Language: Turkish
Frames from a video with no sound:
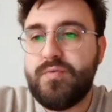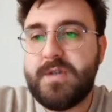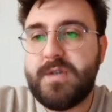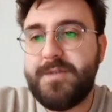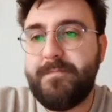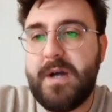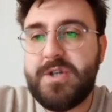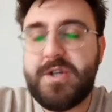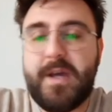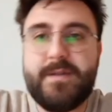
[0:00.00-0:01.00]
Bu sadece
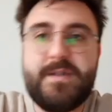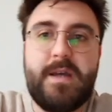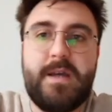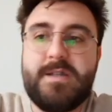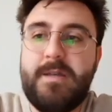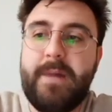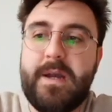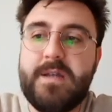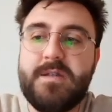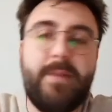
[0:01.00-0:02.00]
başkent, siyasi
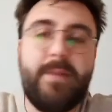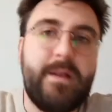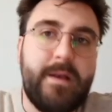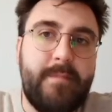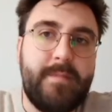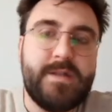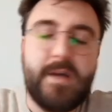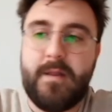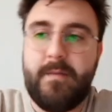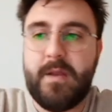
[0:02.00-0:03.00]
merkezi belirlenmesi
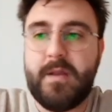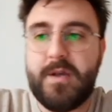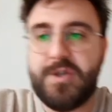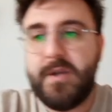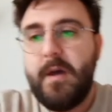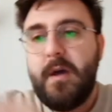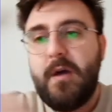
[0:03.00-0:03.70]
anlamını taşır.